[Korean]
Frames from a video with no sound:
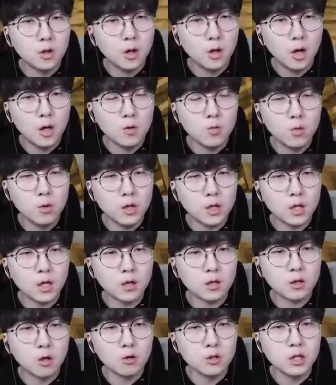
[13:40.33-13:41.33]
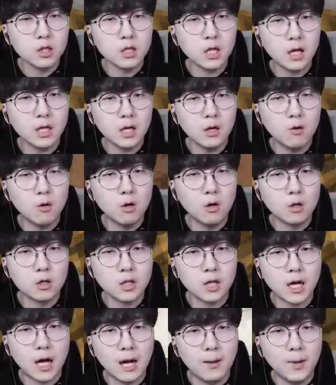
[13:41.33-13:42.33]
아니, 왜 이렇게 정신 사나워?
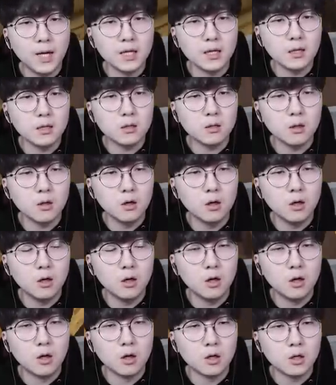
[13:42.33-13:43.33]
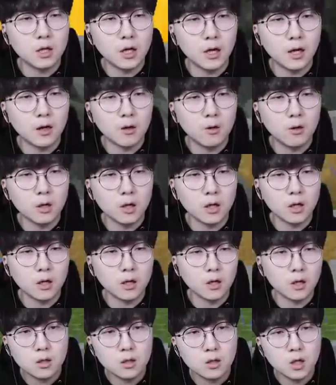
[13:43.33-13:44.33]
그냥 가만히 있어. 그래, 거기.
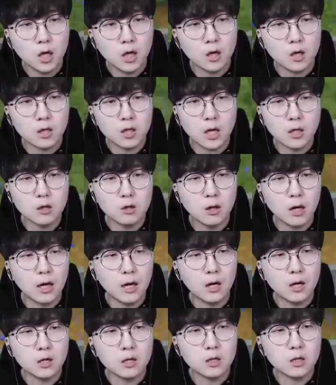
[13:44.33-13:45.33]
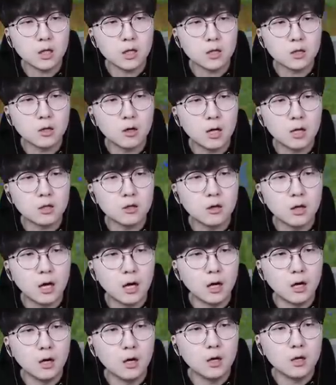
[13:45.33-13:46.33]
자, 다 들어가요. 다 들어가,
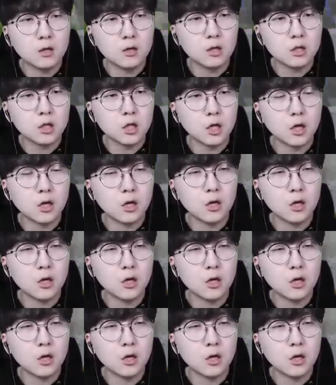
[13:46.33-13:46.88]
들어가. 그렇지.